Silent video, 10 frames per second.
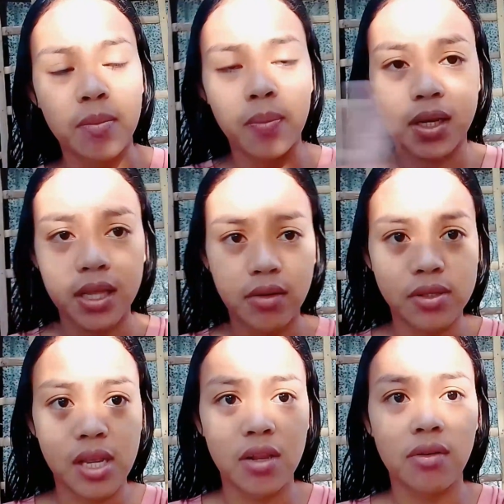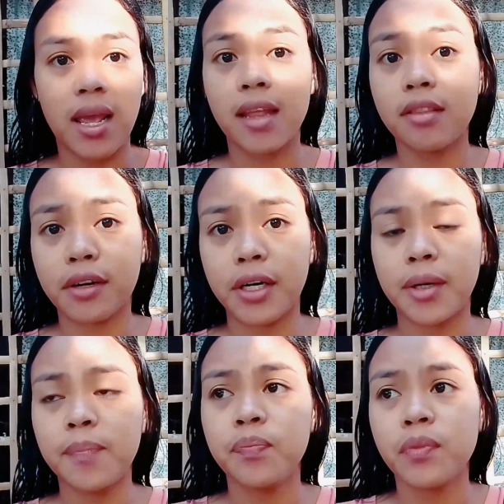Ipapakita ko sa inyo later
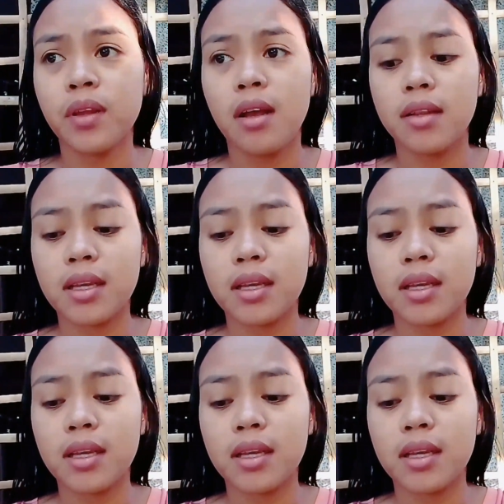na